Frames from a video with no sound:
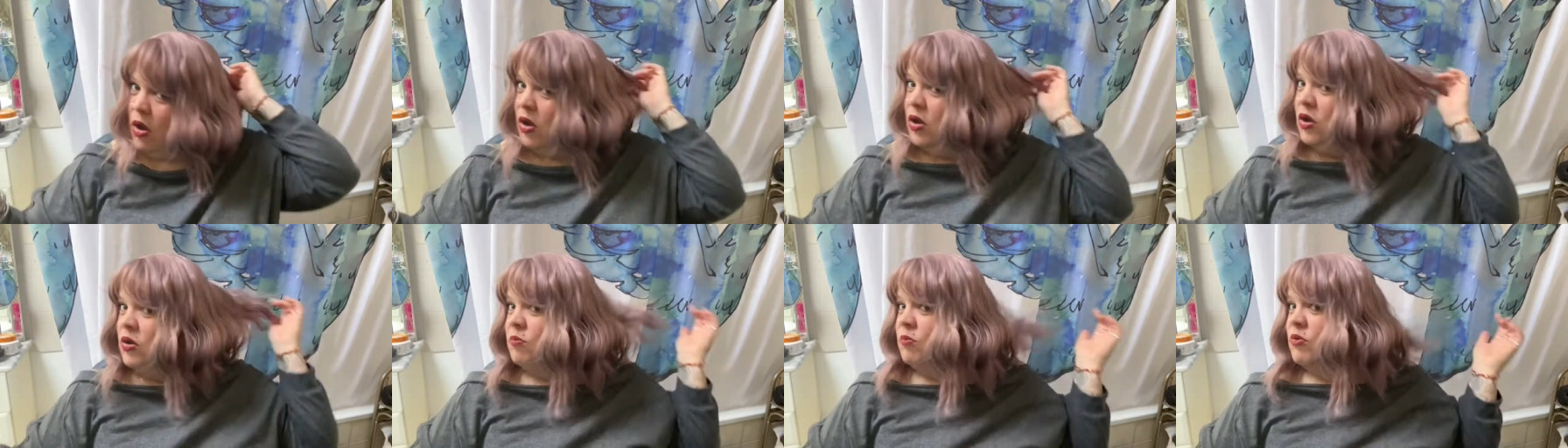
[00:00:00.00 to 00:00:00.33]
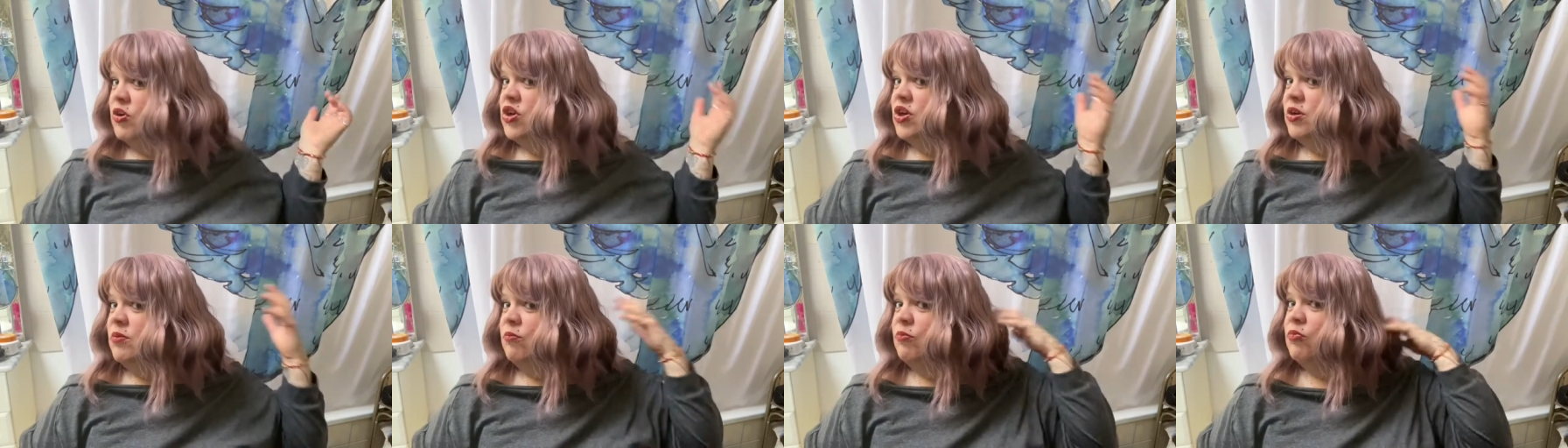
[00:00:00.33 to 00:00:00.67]
moi,
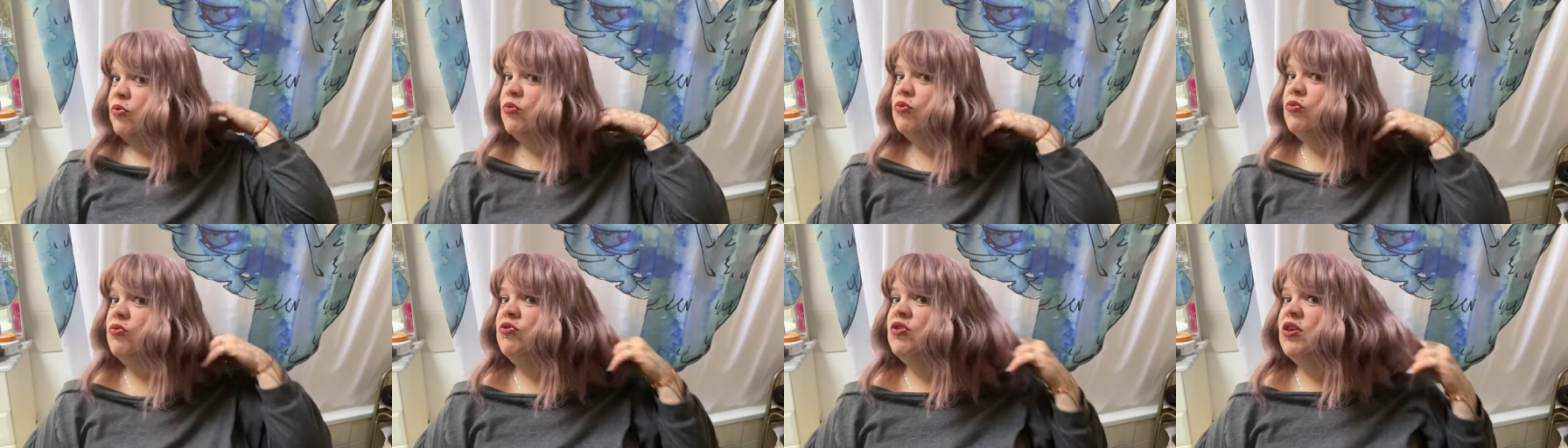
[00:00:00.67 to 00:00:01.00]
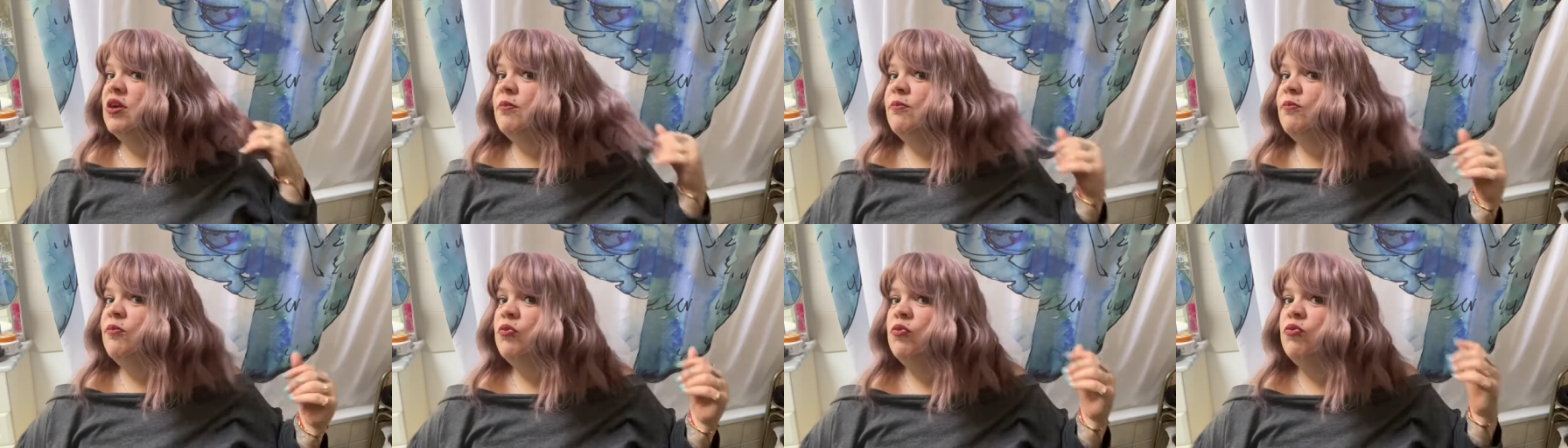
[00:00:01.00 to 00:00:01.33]
j'aime beaucoup,
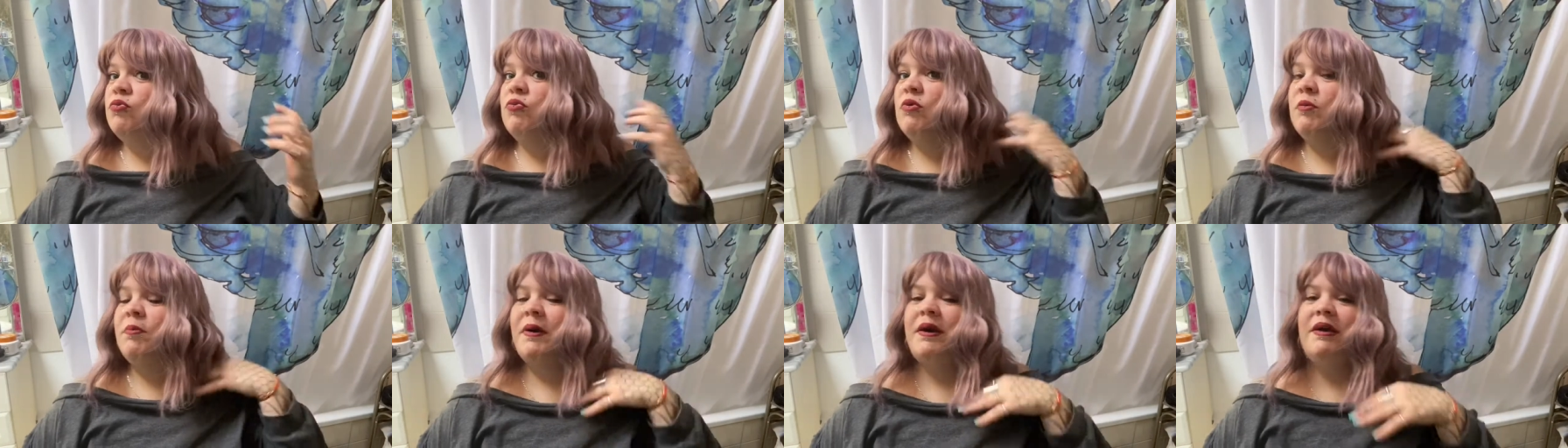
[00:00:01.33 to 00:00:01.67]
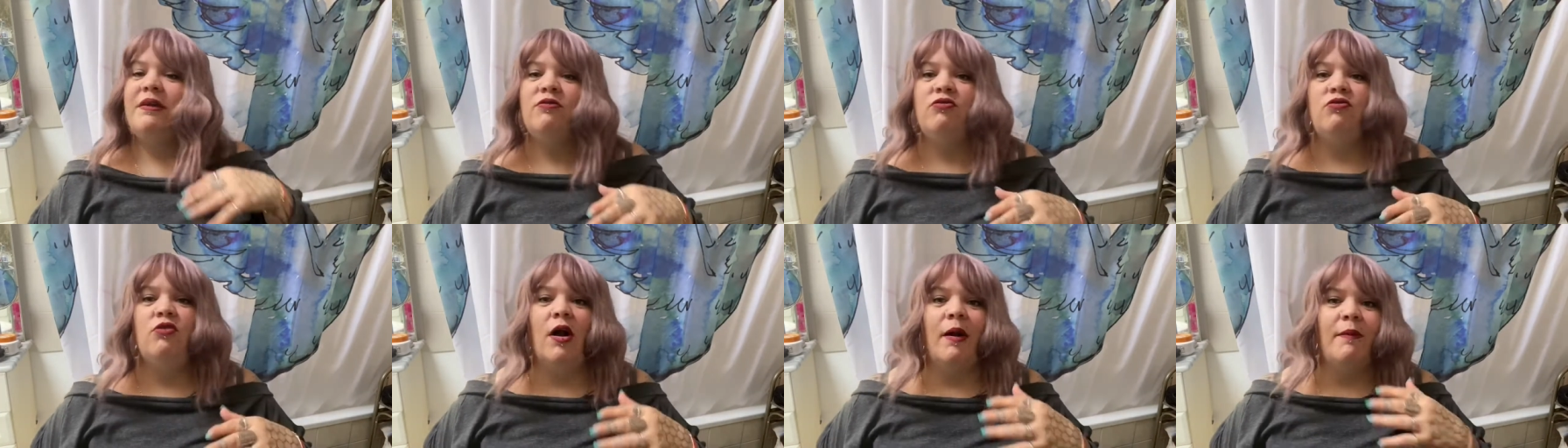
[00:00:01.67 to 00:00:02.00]
j'aime beaucoup. Après,
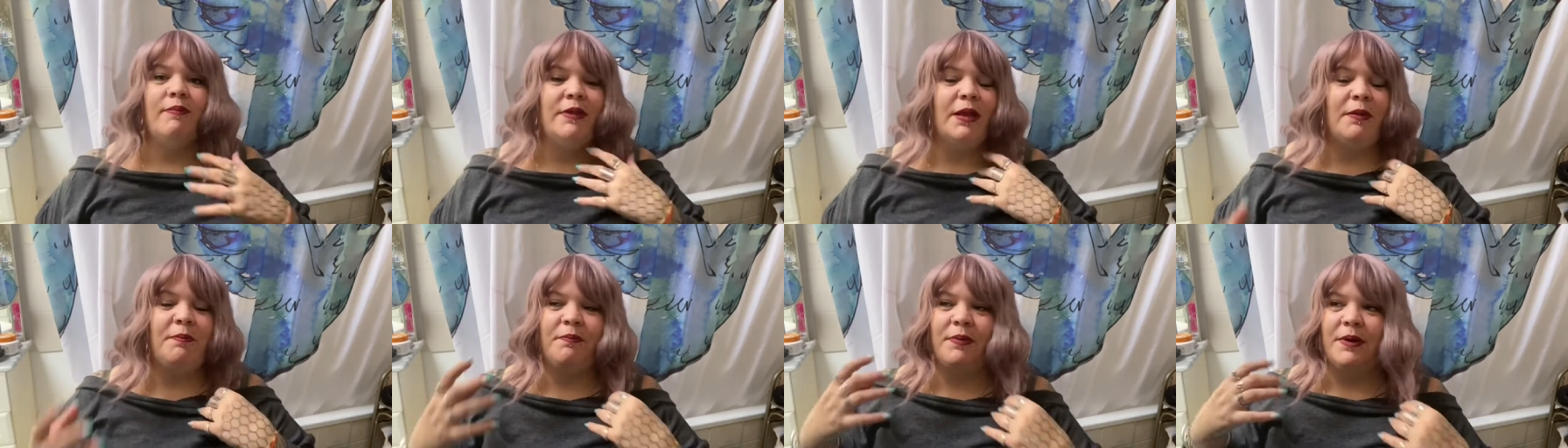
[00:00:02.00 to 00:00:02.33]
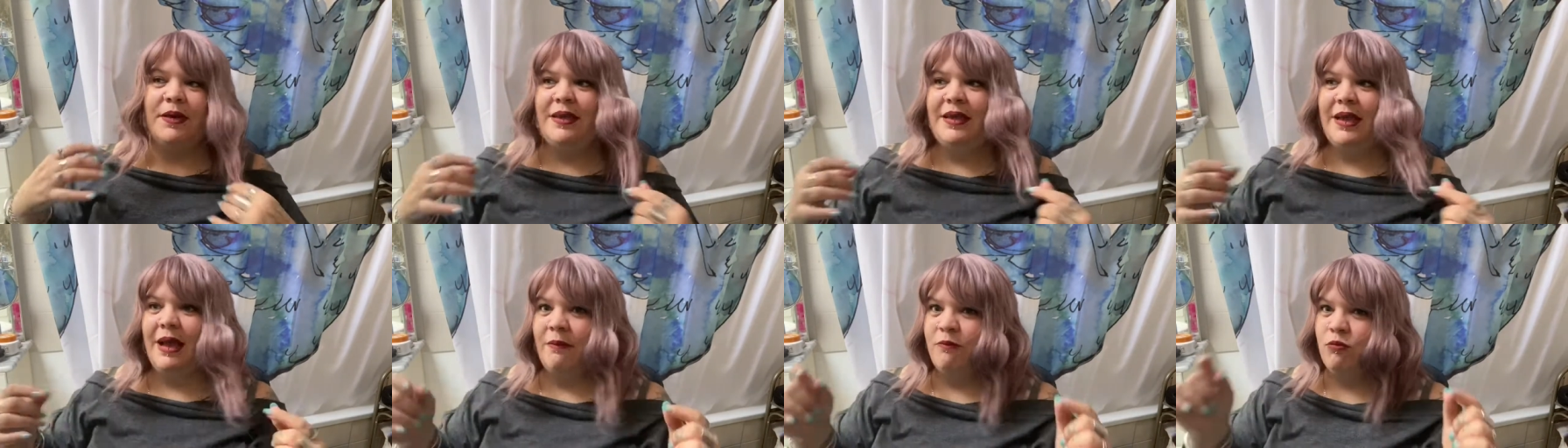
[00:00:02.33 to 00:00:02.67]
je l'aurais peut-être
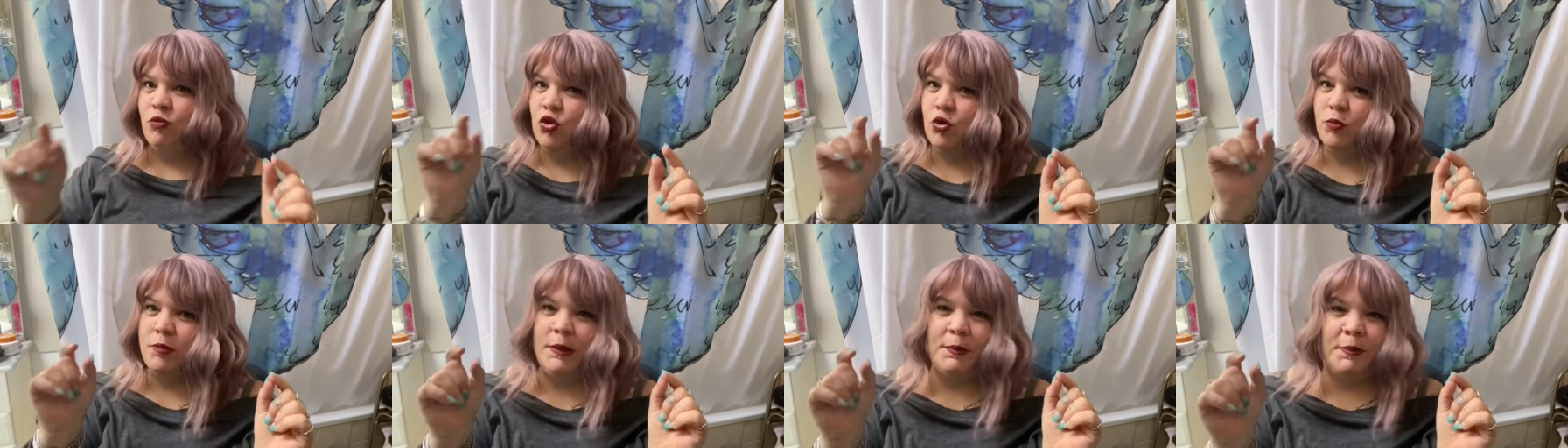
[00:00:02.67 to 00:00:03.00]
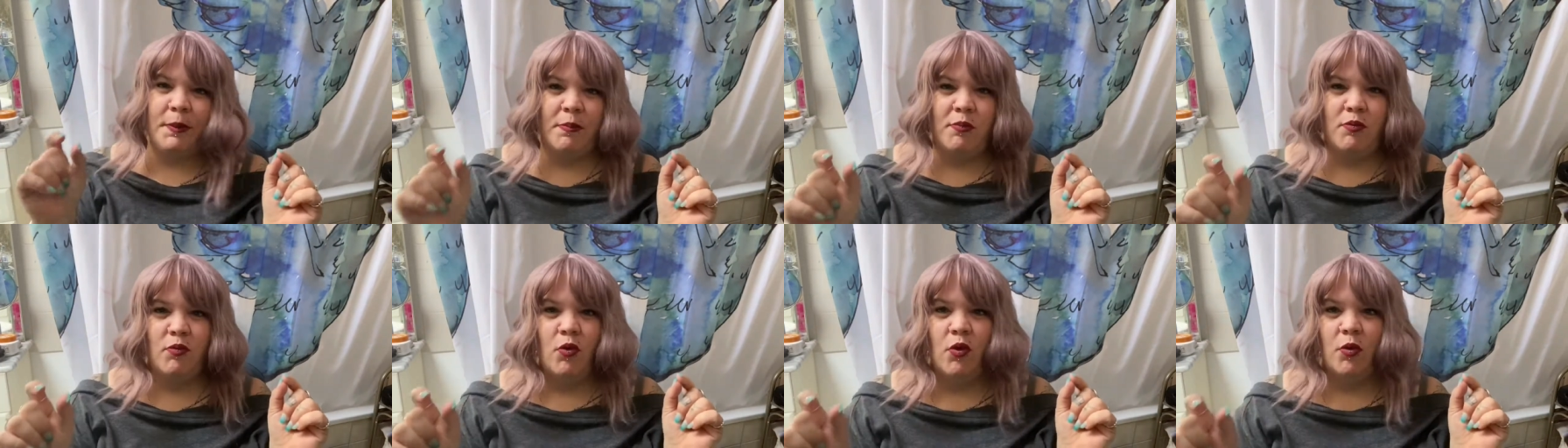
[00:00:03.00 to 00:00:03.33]
pris un tout petit peu
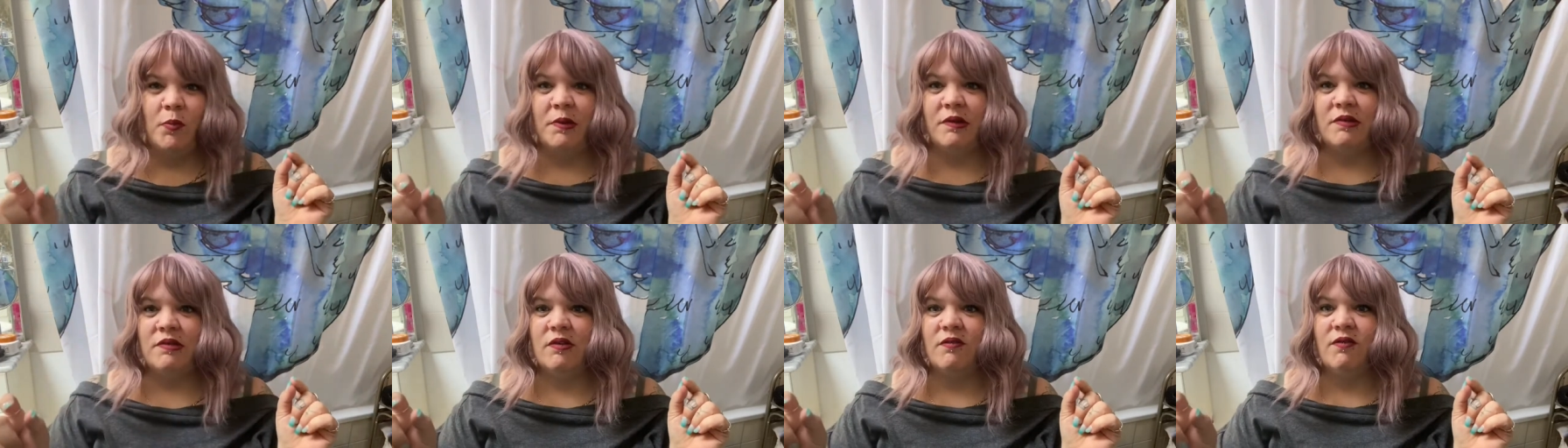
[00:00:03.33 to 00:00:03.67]
plus longue parce que,